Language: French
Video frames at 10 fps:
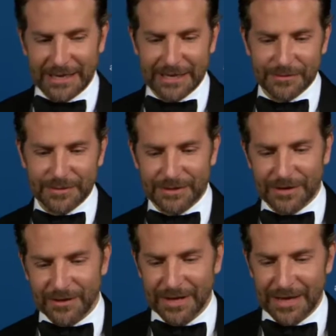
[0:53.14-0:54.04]
Moi aussi,
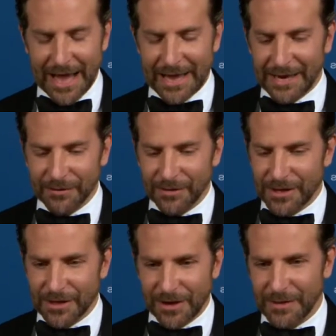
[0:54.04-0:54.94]
je suis très sympa,
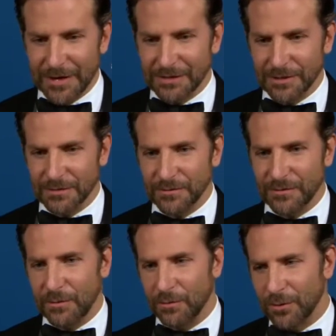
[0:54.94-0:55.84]
tellement que
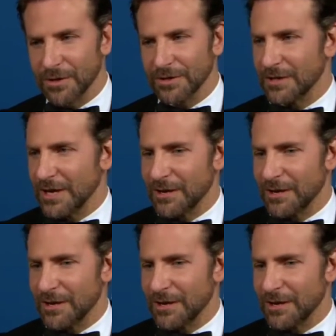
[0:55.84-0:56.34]
c'est énervant,